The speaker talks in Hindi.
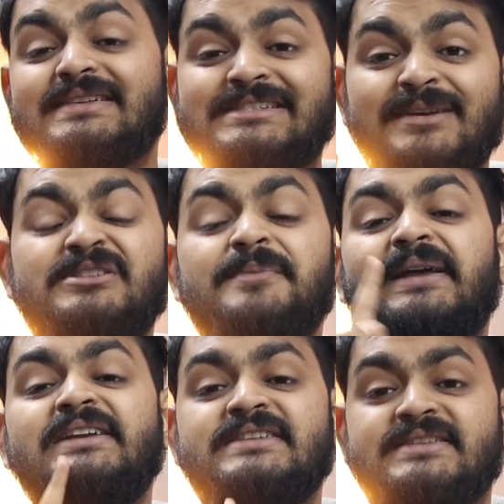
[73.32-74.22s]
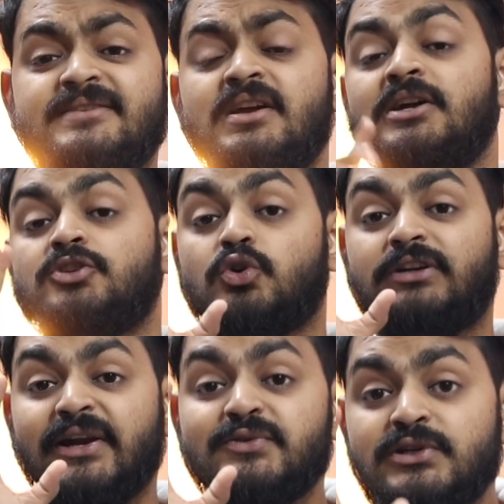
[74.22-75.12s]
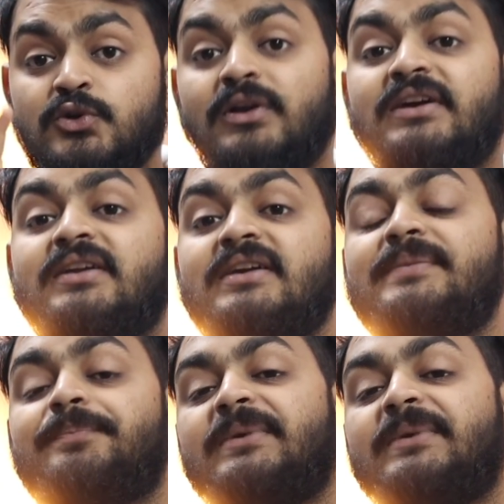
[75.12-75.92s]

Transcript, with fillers: सबसे पहली चीज़ जो डेल सिटी को लेकर के